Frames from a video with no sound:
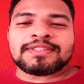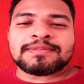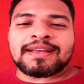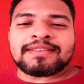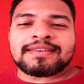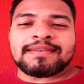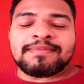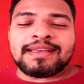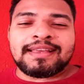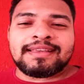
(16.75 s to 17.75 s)
Espero que
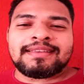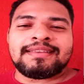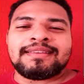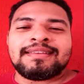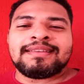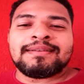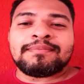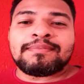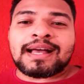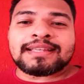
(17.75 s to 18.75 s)
bem.
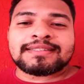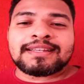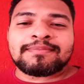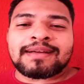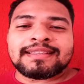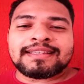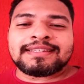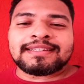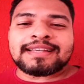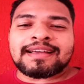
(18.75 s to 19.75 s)
Passando para
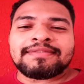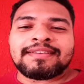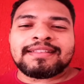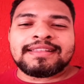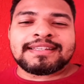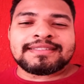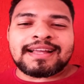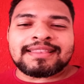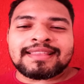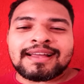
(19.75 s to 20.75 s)
desejar feliz
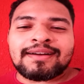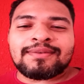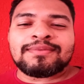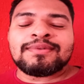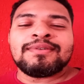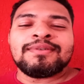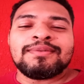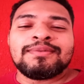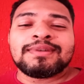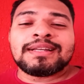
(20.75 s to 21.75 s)
Natal.
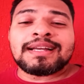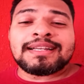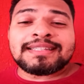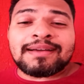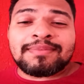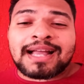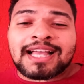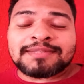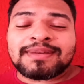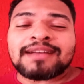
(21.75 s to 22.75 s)
Um grande
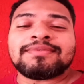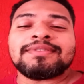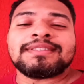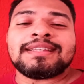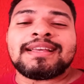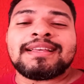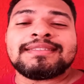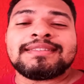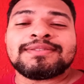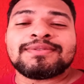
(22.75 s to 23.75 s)
abraço para vocês
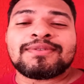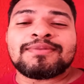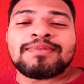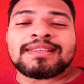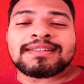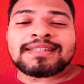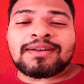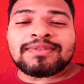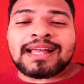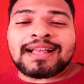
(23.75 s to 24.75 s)
e estou com muitas
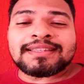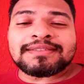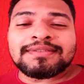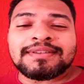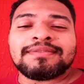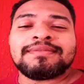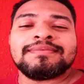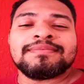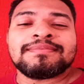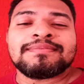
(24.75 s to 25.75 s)
saudades, viu?
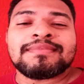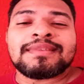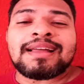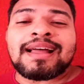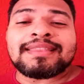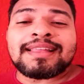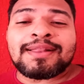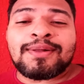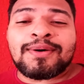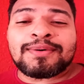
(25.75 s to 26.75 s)
Até
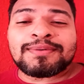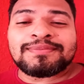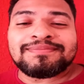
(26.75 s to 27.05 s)
logo.